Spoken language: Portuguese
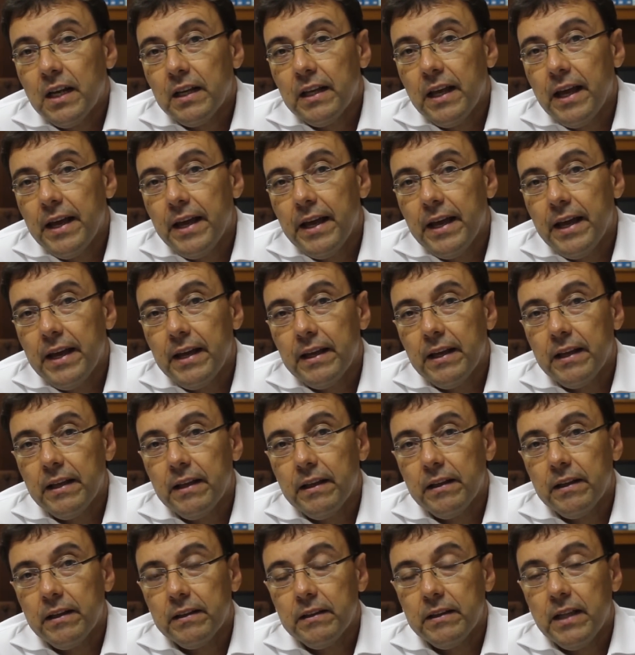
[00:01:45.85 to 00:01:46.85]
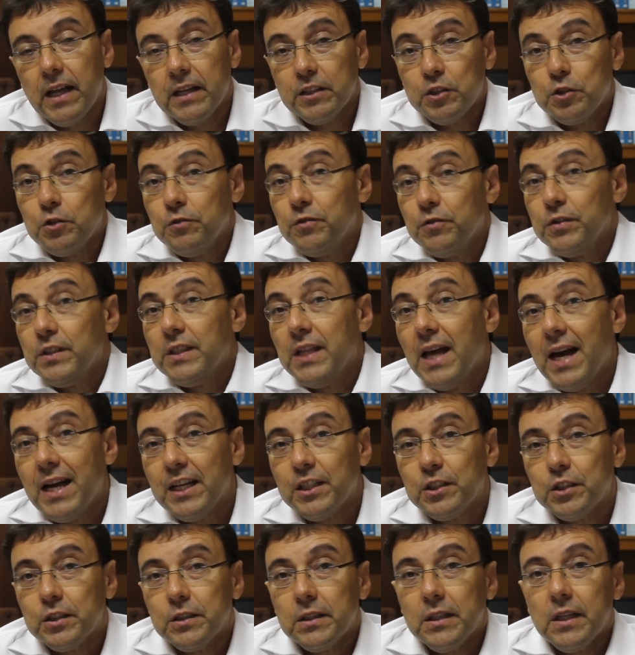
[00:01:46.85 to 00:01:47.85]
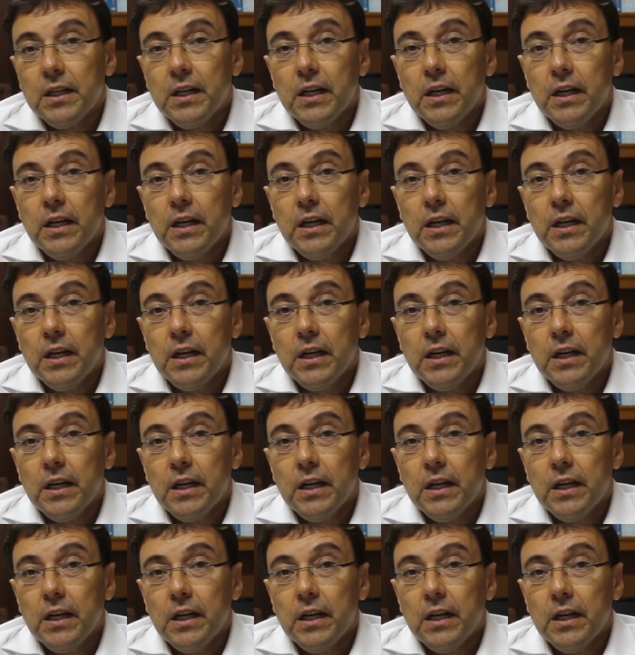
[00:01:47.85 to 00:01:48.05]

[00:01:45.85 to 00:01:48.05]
é, da atividade